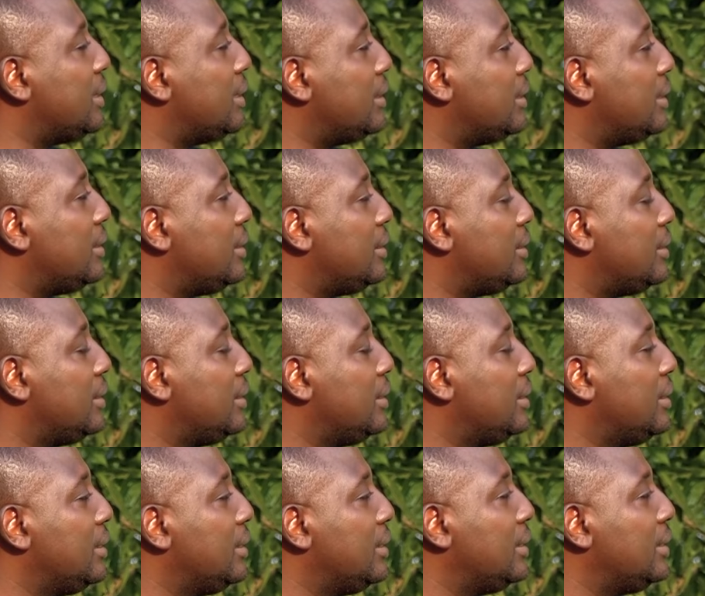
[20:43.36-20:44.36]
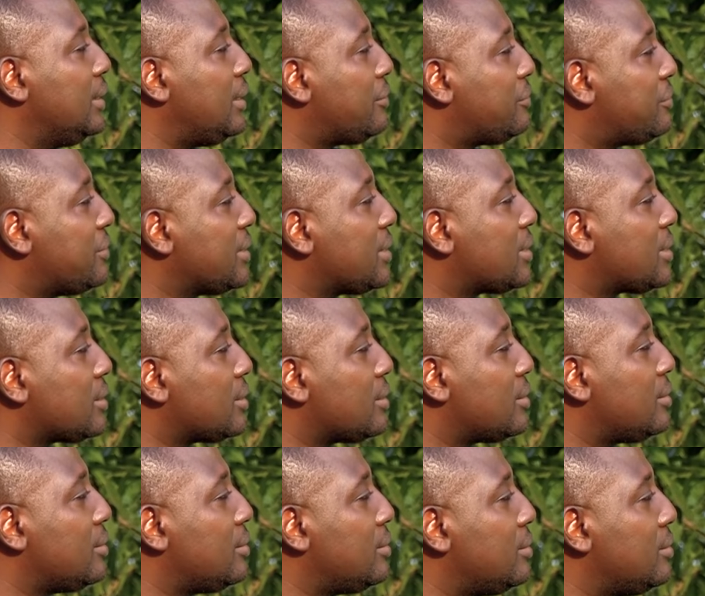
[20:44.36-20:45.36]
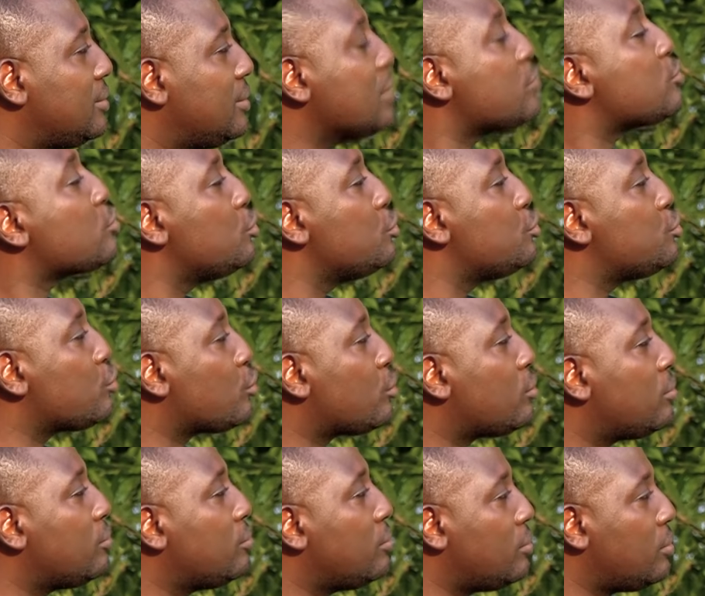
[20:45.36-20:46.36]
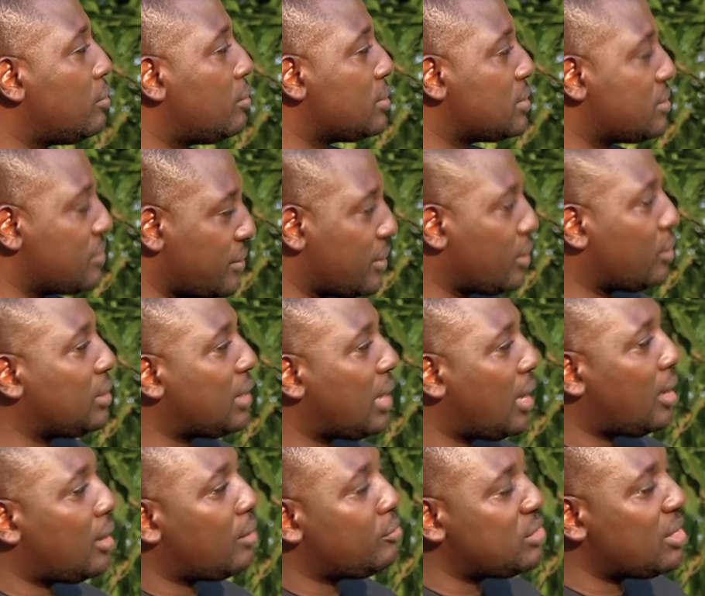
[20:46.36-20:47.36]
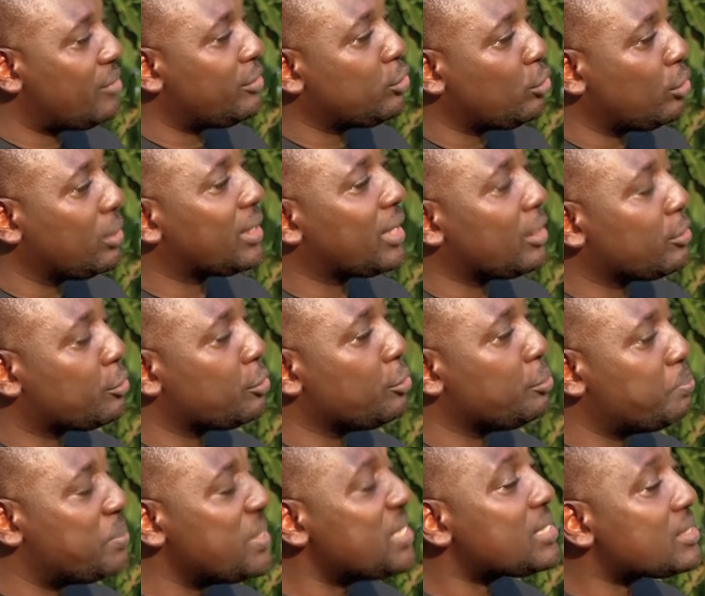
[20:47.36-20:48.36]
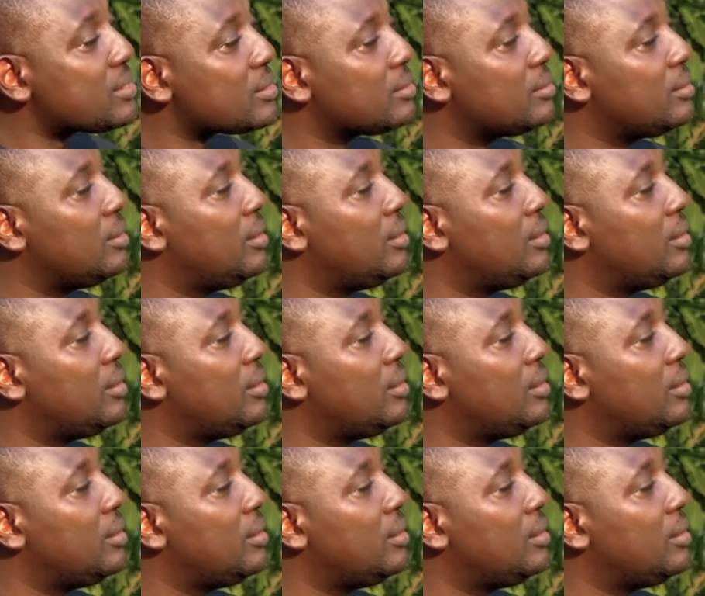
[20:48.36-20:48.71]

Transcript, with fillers: est l'Afrique, les solutions. C'est vrai, on a, vous avez donné quelques pistes